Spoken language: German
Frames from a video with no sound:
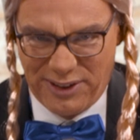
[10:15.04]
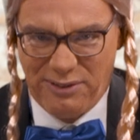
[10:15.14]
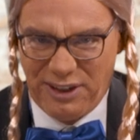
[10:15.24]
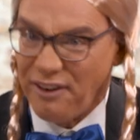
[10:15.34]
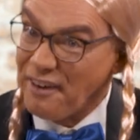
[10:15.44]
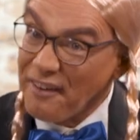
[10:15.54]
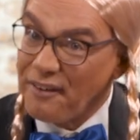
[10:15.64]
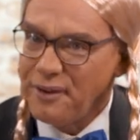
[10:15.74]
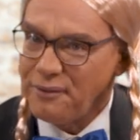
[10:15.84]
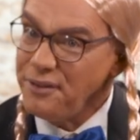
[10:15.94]
Wir
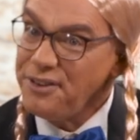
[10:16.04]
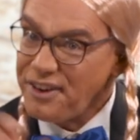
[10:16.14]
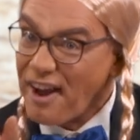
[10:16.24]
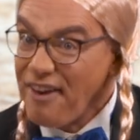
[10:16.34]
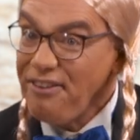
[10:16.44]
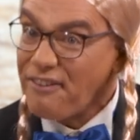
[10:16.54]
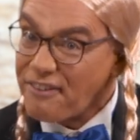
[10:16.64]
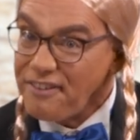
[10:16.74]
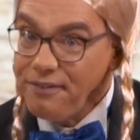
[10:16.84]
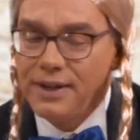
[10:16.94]
und die
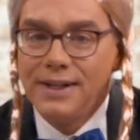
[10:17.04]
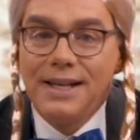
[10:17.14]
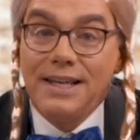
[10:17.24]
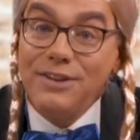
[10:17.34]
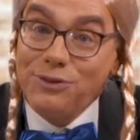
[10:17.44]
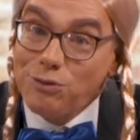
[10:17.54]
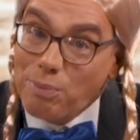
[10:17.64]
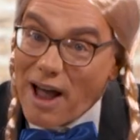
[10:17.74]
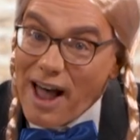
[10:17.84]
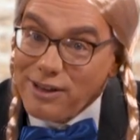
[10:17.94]
anderen ist die
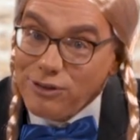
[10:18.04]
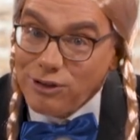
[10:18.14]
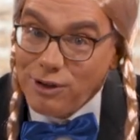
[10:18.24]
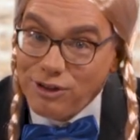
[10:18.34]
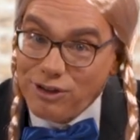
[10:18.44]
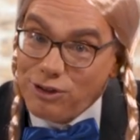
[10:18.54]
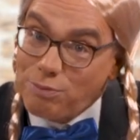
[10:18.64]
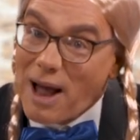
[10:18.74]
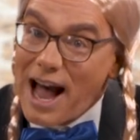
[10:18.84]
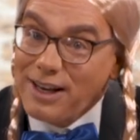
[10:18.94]
sprachliche, ist die
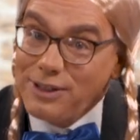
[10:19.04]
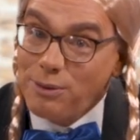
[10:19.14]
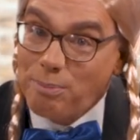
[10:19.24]
sprachliche